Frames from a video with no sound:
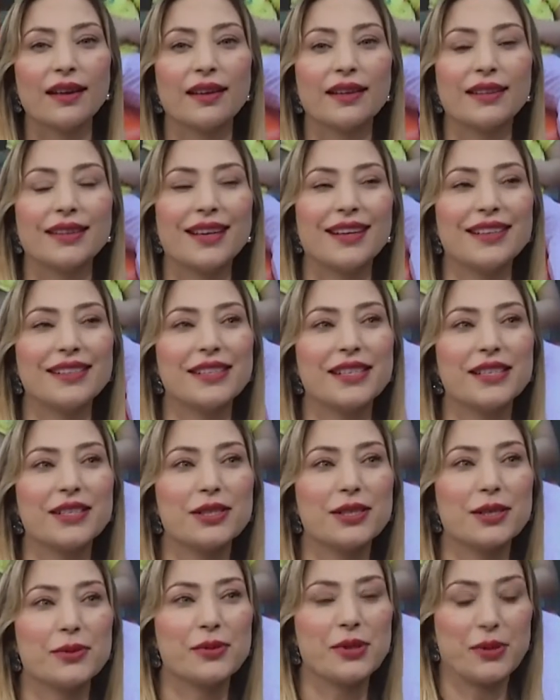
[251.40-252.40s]
Değerli
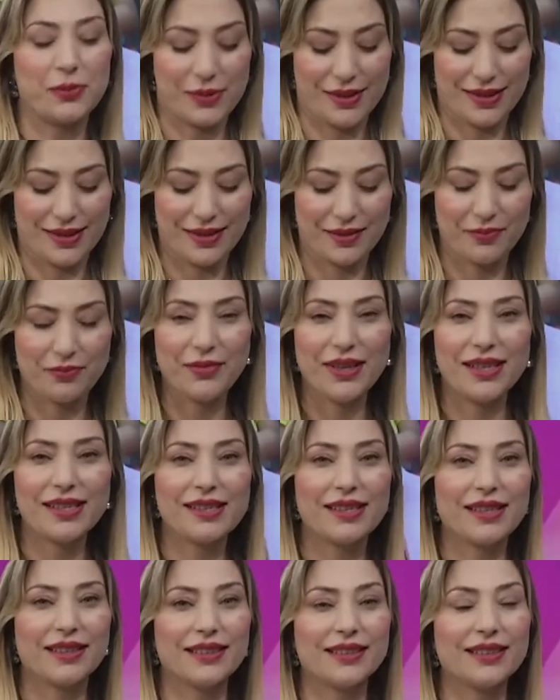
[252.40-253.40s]
seyircilerimiz biz
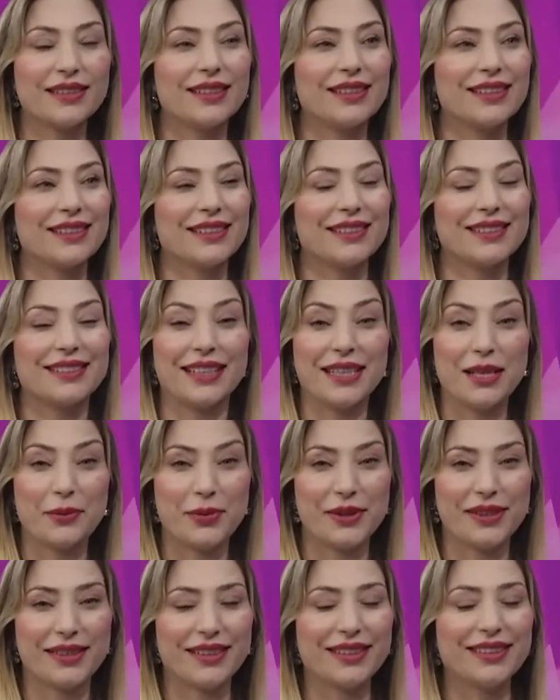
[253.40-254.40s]
Melisa'nın e,
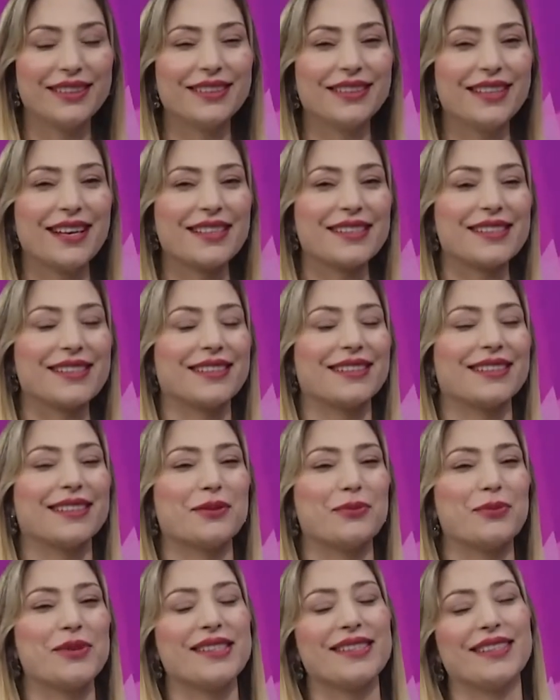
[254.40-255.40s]
talebini
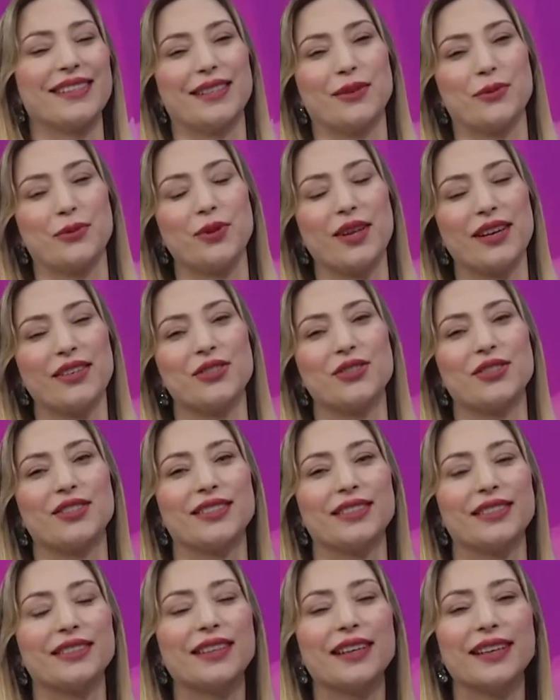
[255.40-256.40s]
yansıttık. Bizlere
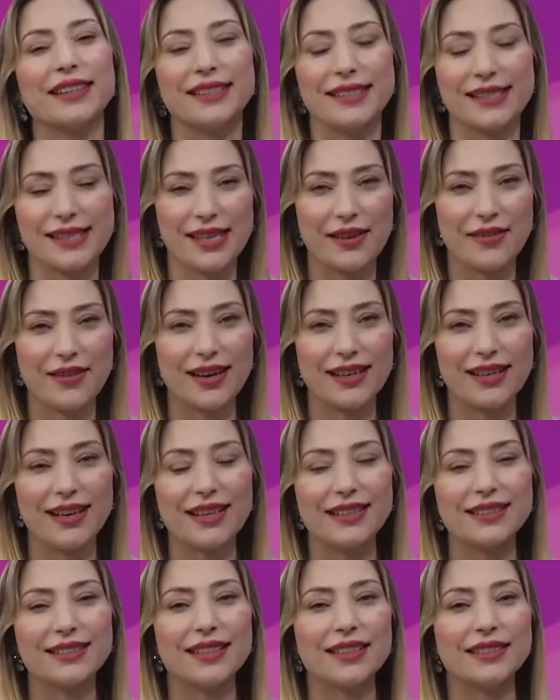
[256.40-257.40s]
ulaştı
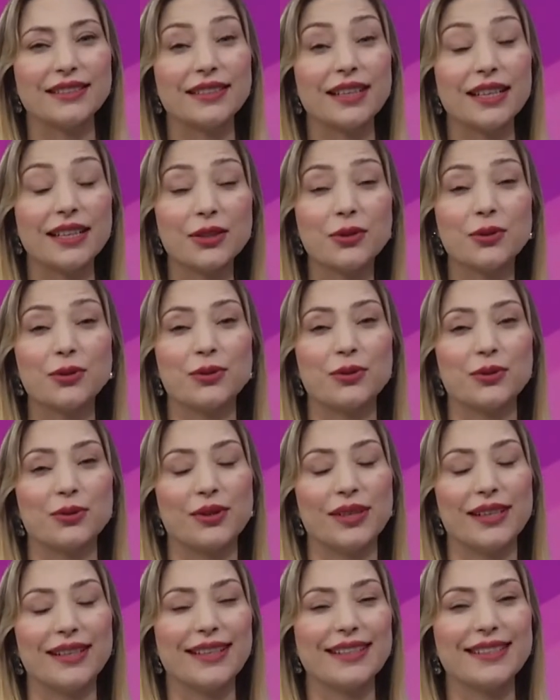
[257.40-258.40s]
hayırseverlerden akülü,
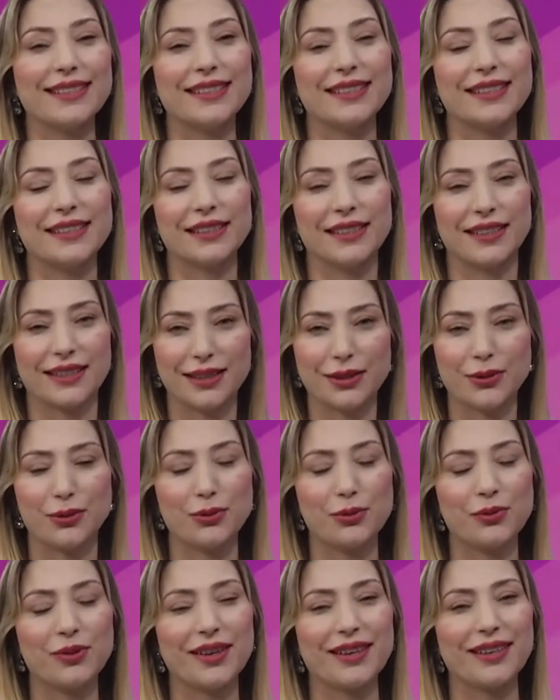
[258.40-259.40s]
elektrikli
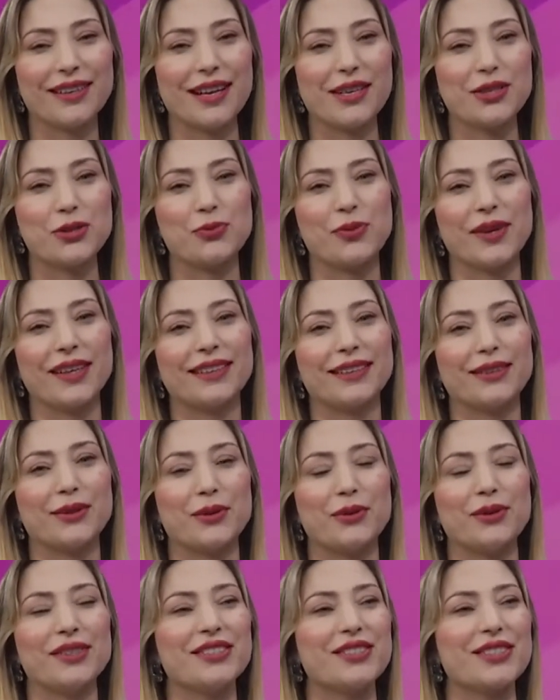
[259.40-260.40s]
akülü bir araç
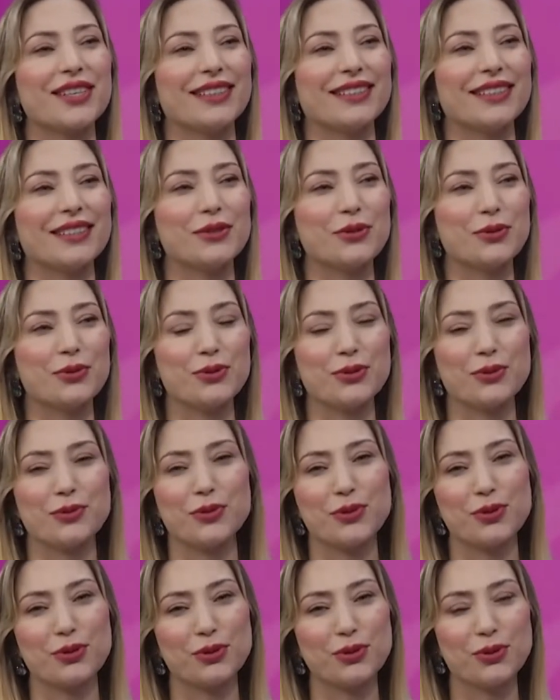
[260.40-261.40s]
bekliyor. İnşallah
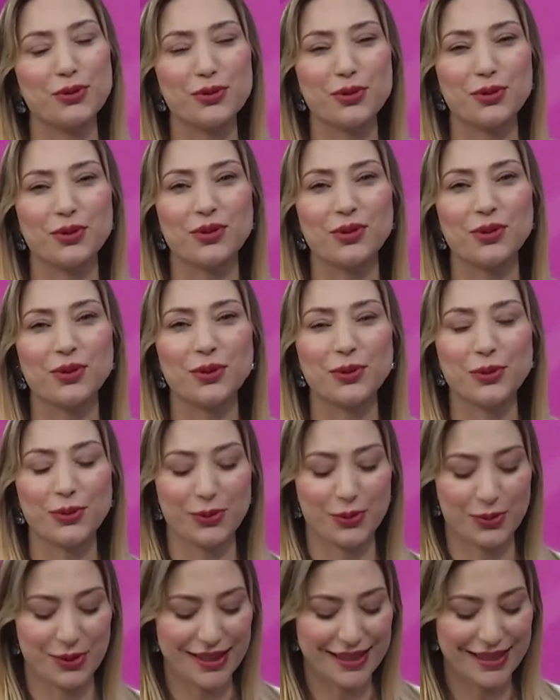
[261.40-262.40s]
çocuğumuzun yüzünü
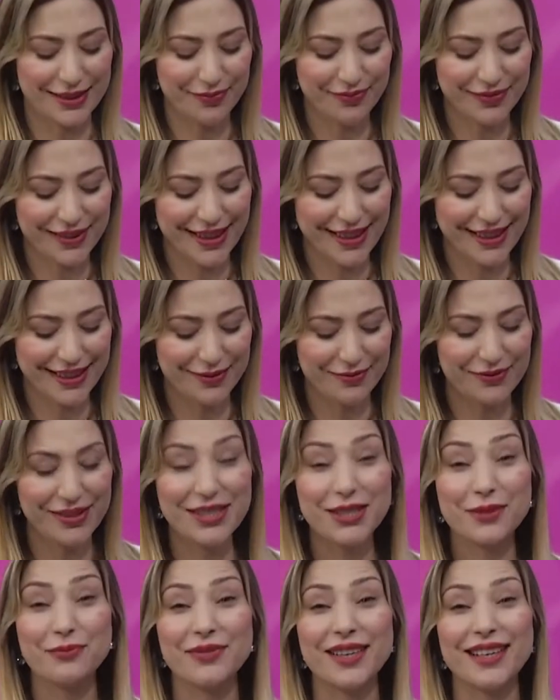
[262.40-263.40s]
güldürelim diyelim ve
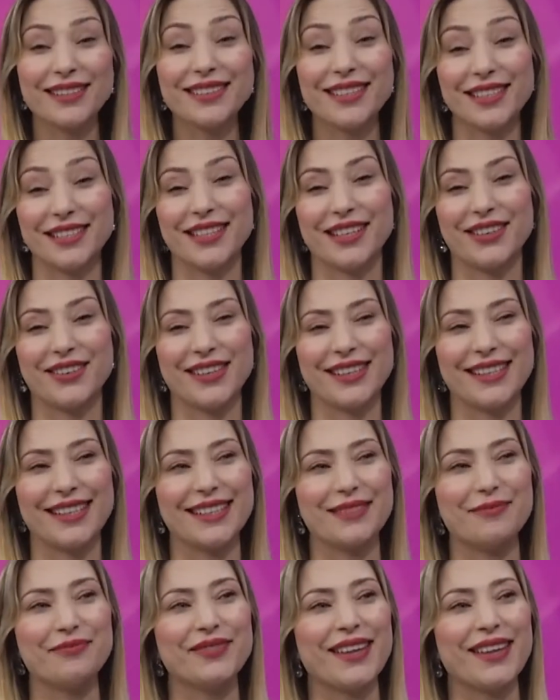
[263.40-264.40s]
şimdiden teşekkür
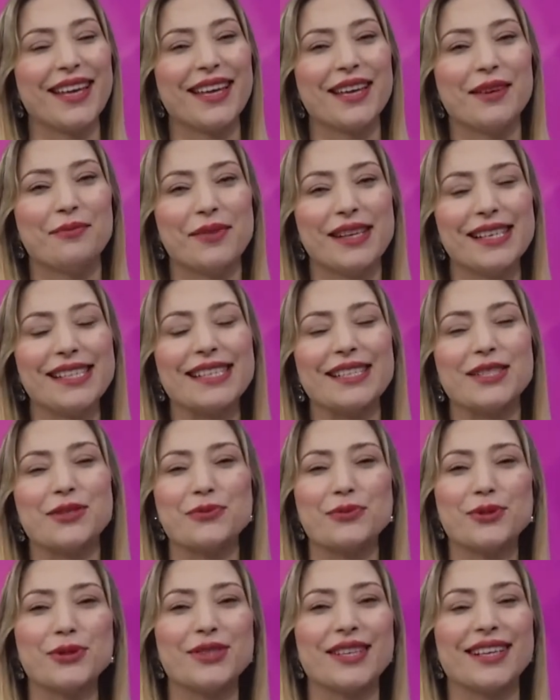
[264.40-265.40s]
edelim.
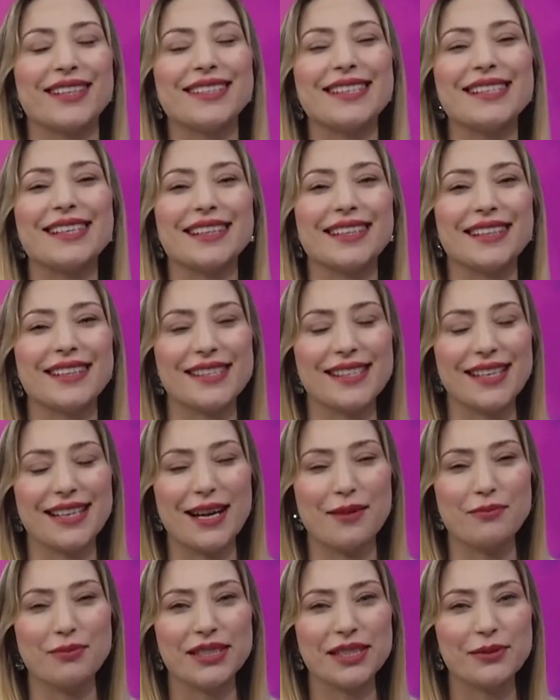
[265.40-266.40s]
Melisa'cığım buradan sana da
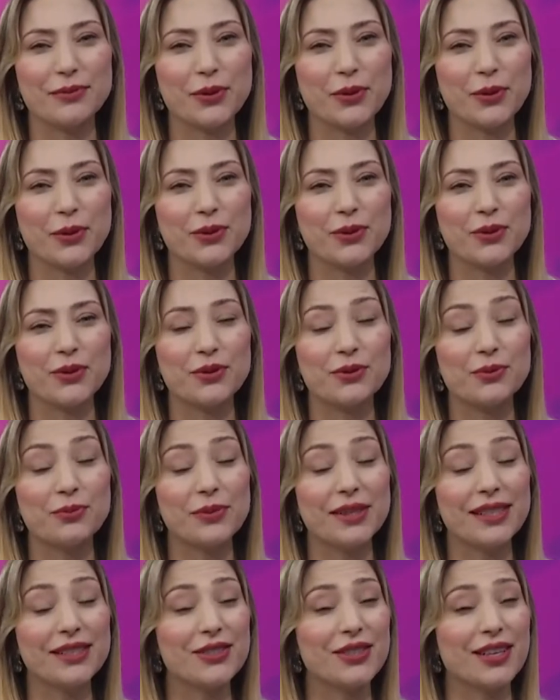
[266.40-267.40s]
selamlarımı yolluyorum.
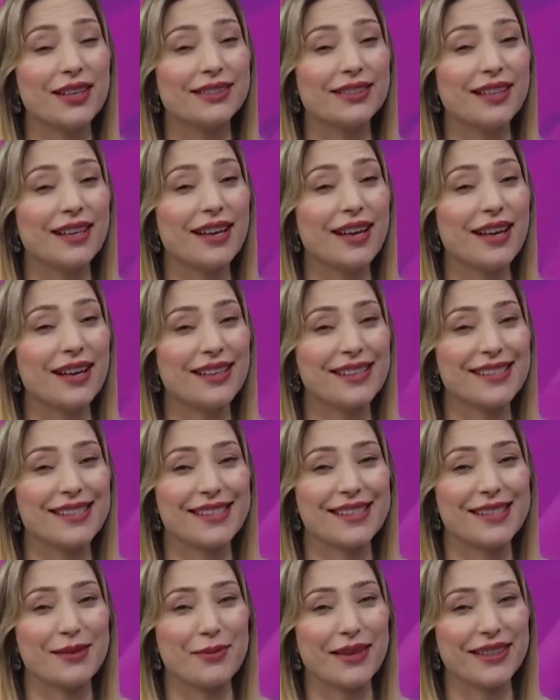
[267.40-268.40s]
İnşallah en
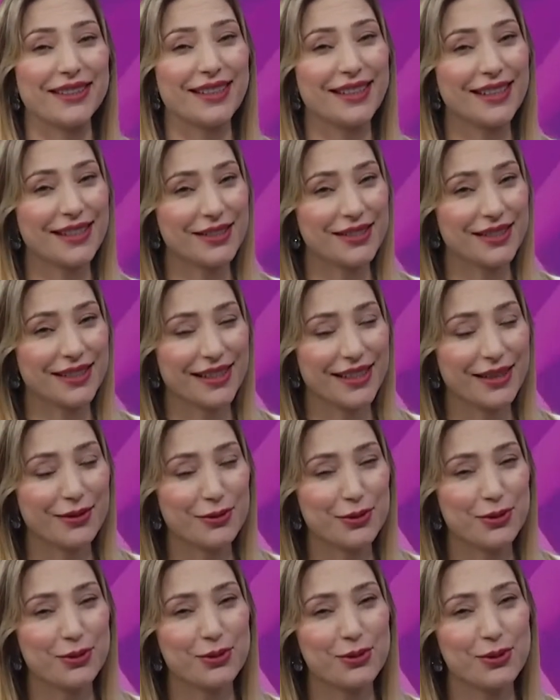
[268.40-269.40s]
kısa zamanda aracına
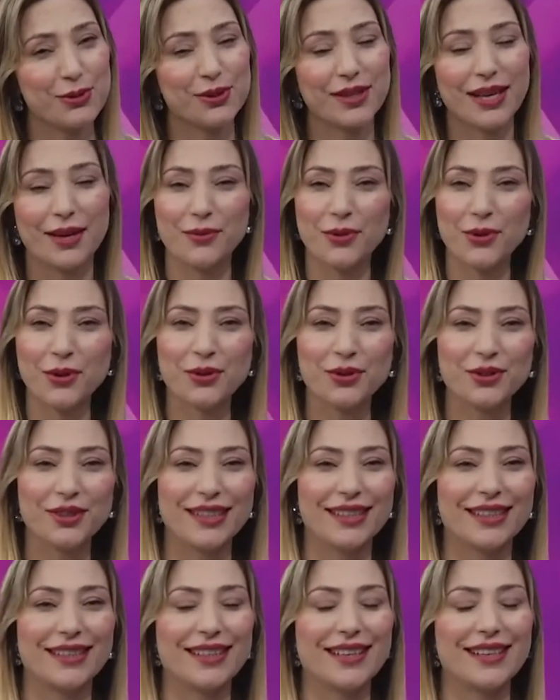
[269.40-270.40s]
kavuşursun. Hem
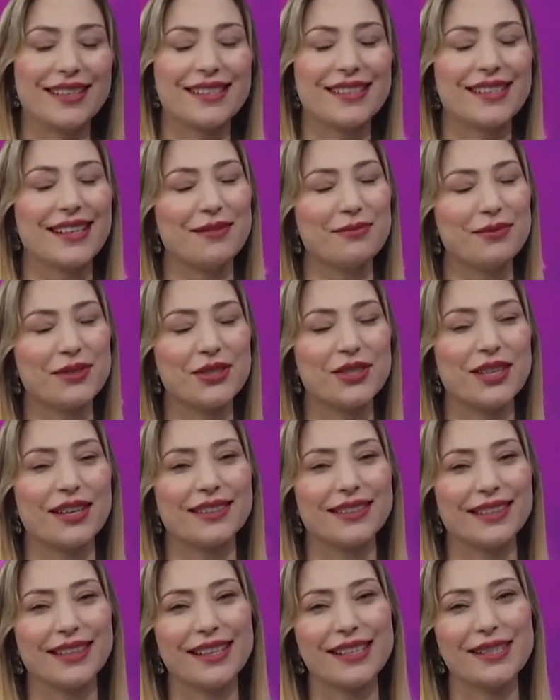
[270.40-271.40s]
okuluna gidersin hem
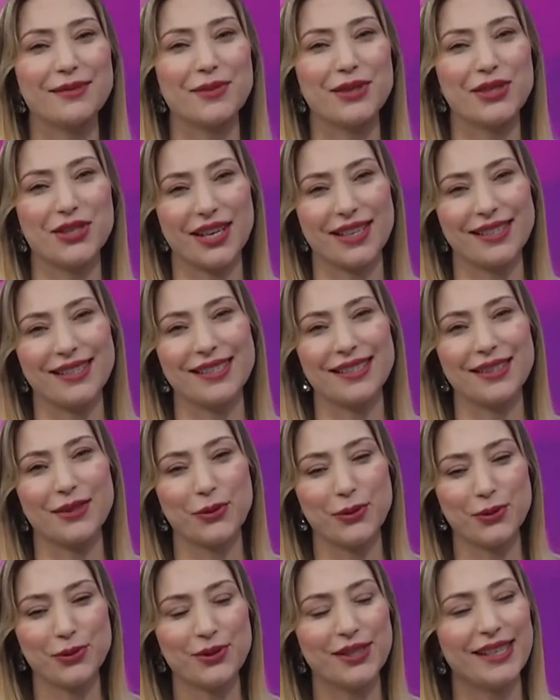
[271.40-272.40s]
dışarıda gezme şansın
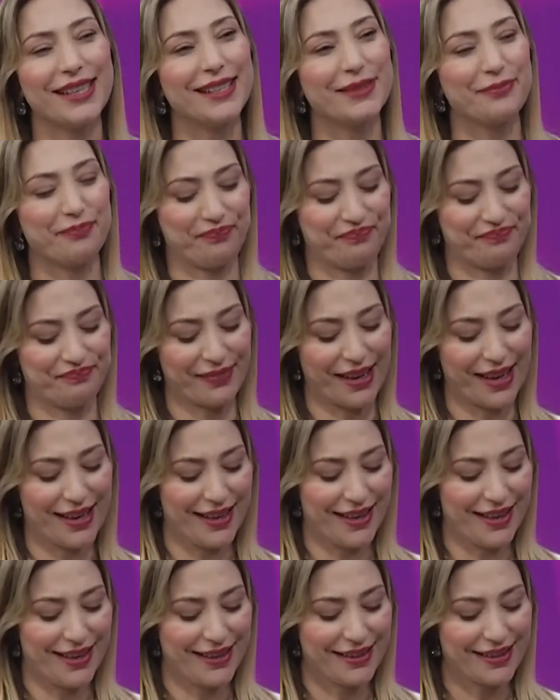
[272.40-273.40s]
olur diyelim.
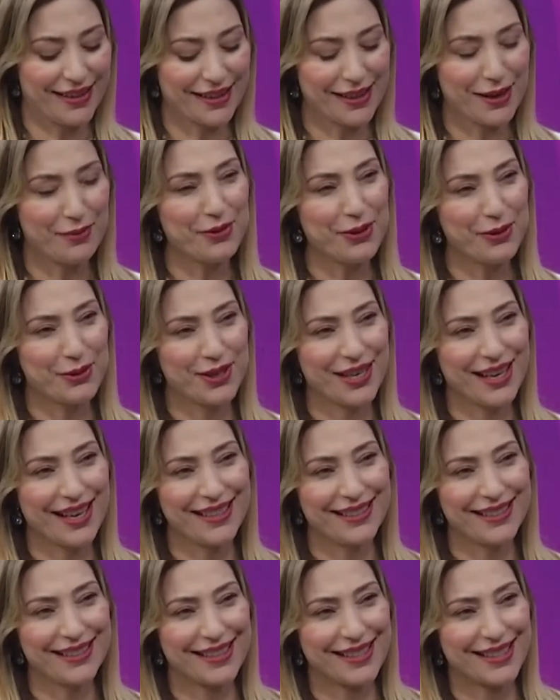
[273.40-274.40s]
Tarkan Bey hoş
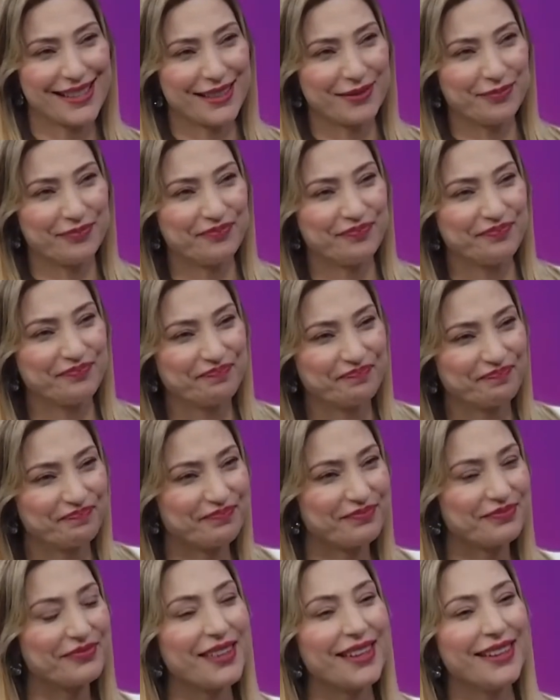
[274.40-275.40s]
geldiniz. Hoş bulduk.
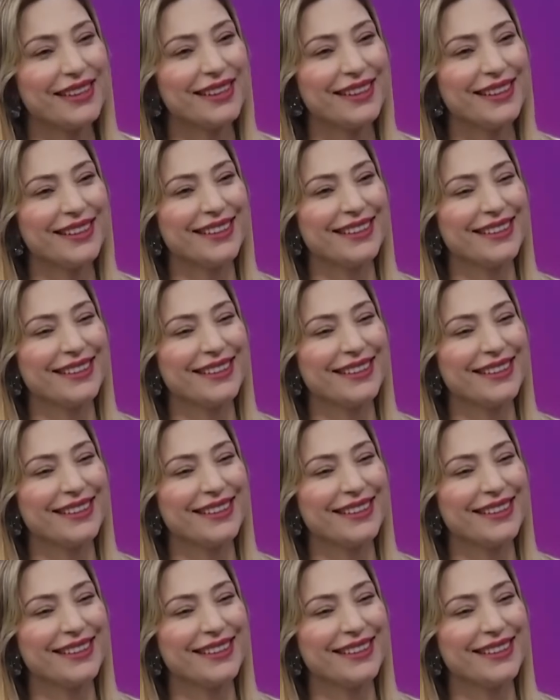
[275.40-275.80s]
Melisa Hanım.